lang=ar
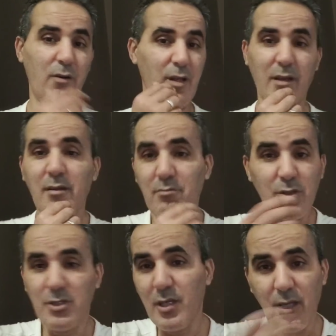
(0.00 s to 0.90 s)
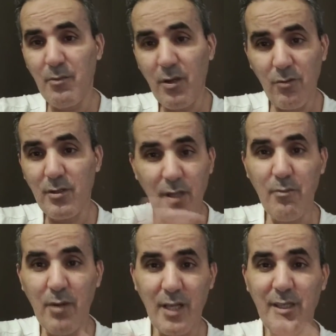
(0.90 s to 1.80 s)
ولكن بن شيخ كما يقول لك
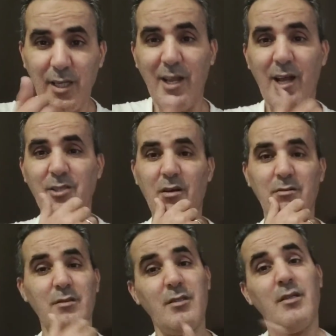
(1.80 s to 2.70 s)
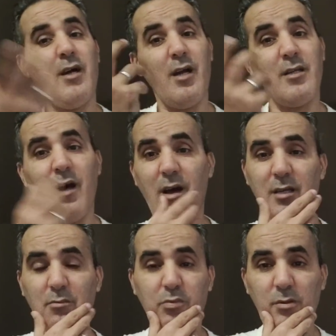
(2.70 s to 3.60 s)
تحمل هذيك الحاجة الله
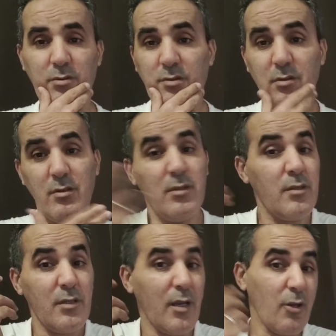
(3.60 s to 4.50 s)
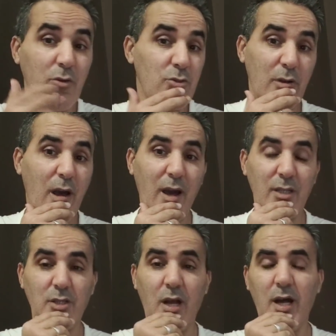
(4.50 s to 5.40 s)
غالب آه، يخرج لها
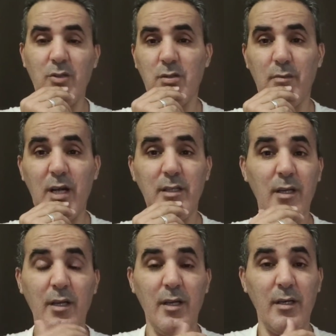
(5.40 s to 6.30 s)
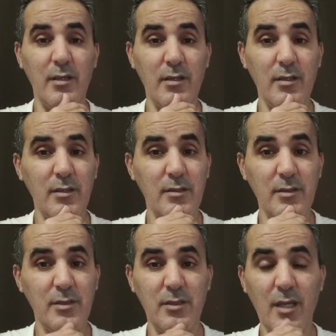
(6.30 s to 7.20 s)
خرجة انورمال
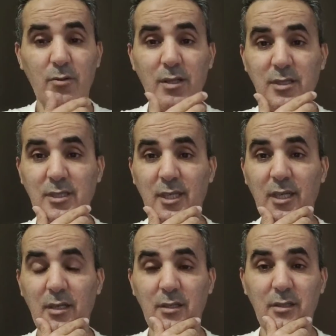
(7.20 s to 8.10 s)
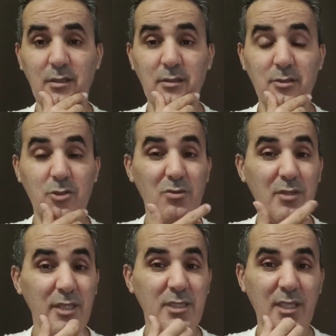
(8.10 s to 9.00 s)
آه، دار واحد التصريح آه، شغل
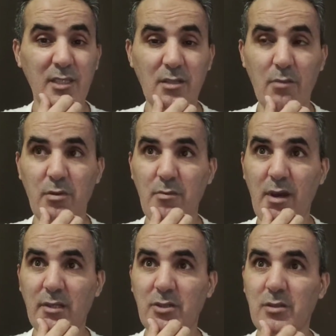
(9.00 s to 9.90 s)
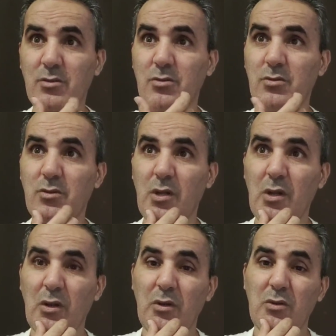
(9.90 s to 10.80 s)
استهزاء بمحرز و
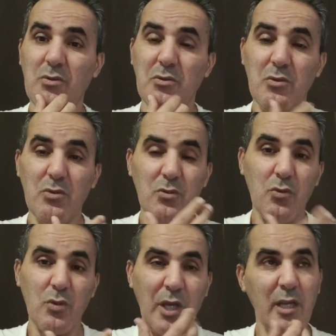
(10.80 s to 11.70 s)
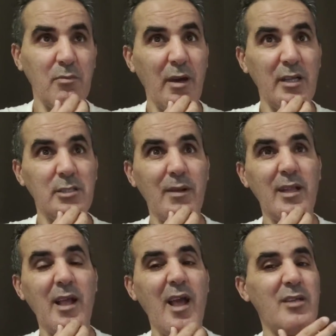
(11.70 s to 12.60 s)
ووضعية محرز
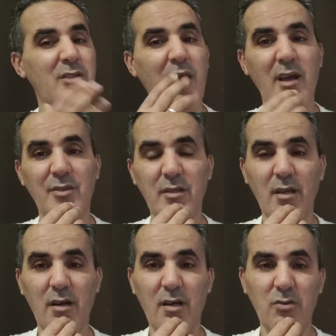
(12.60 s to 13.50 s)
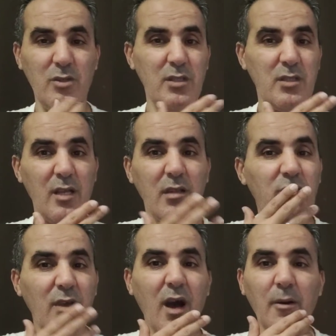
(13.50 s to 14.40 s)
بانت لها حاجة عادية ويساهم
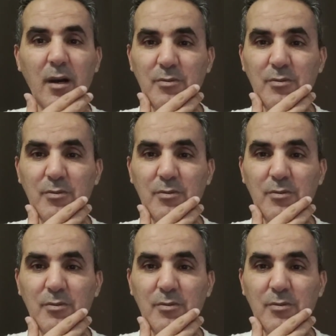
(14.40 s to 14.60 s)
فيها